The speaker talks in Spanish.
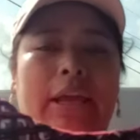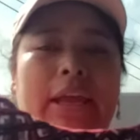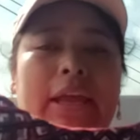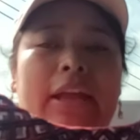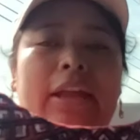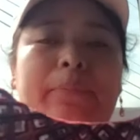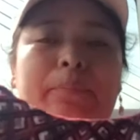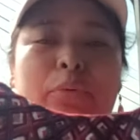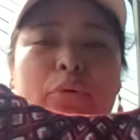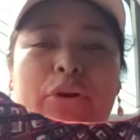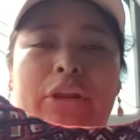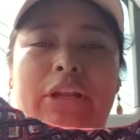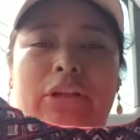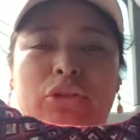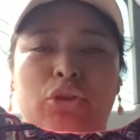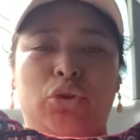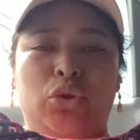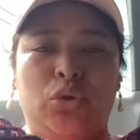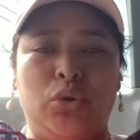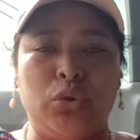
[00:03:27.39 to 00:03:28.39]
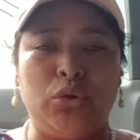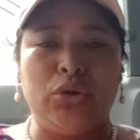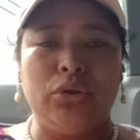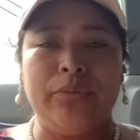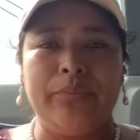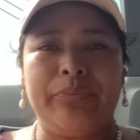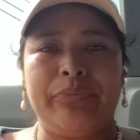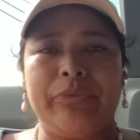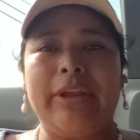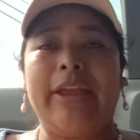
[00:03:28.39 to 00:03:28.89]
eh, por el
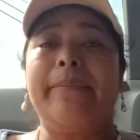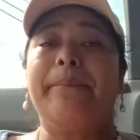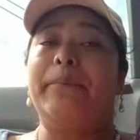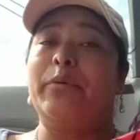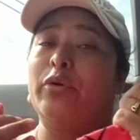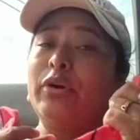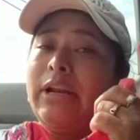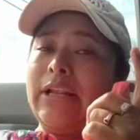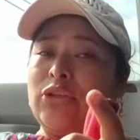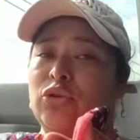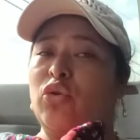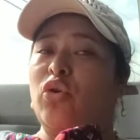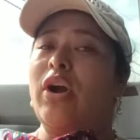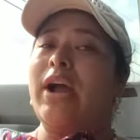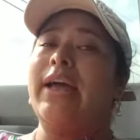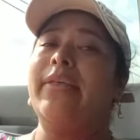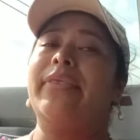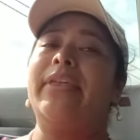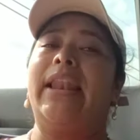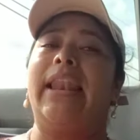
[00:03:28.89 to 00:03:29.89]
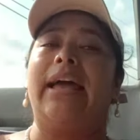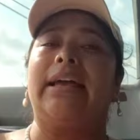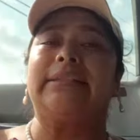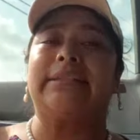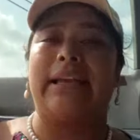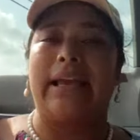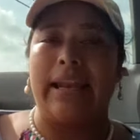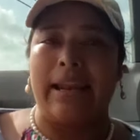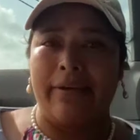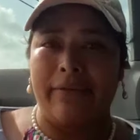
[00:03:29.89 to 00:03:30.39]
YouTube y por las hojas de
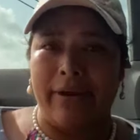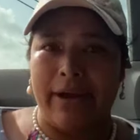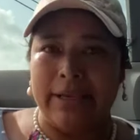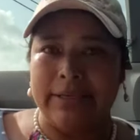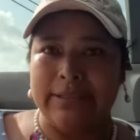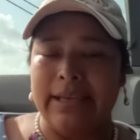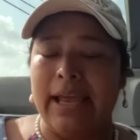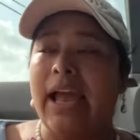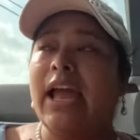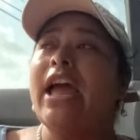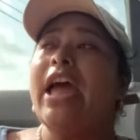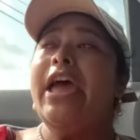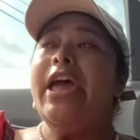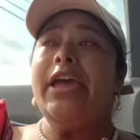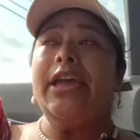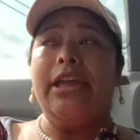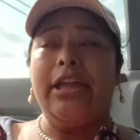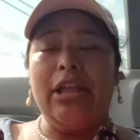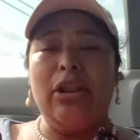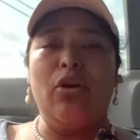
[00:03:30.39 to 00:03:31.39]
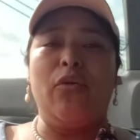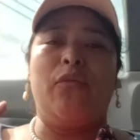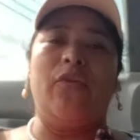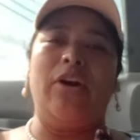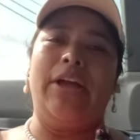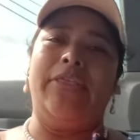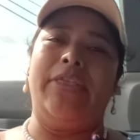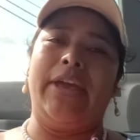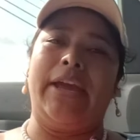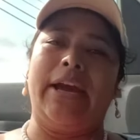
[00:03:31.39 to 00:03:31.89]
las calabazas y lo
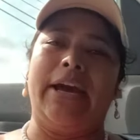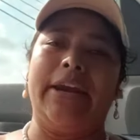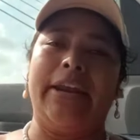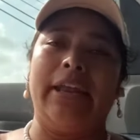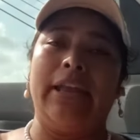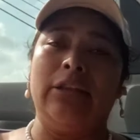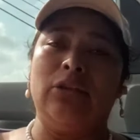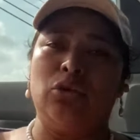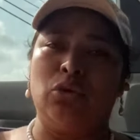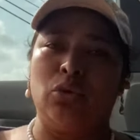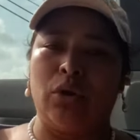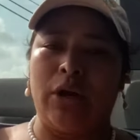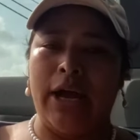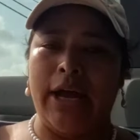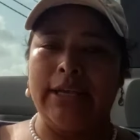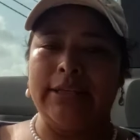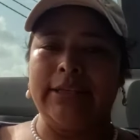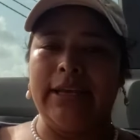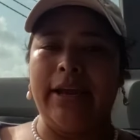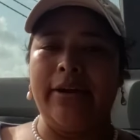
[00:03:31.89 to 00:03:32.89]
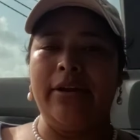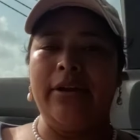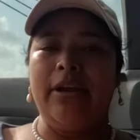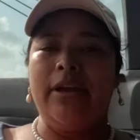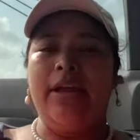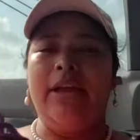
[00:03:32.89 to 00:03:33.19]
fue a dejar en su casa